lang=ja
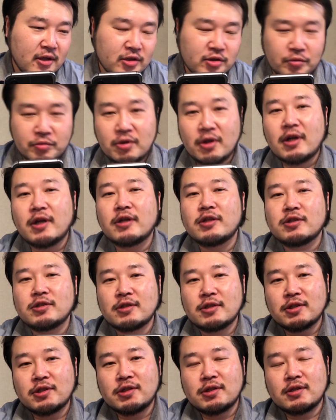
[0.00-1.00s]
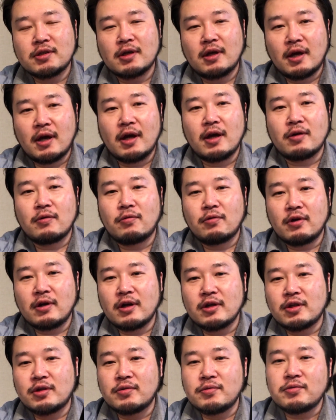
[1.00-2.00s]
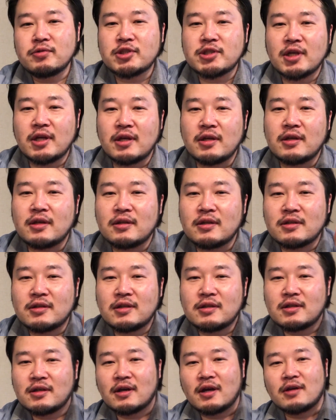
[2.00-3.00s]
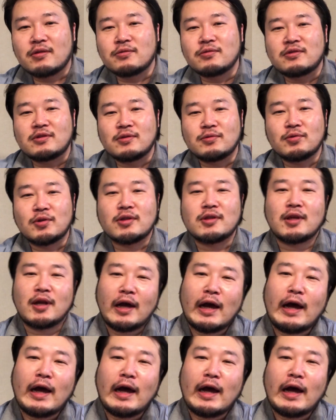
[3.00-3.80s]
そんな感じですはいこれが9000円で手に入るっていうんだった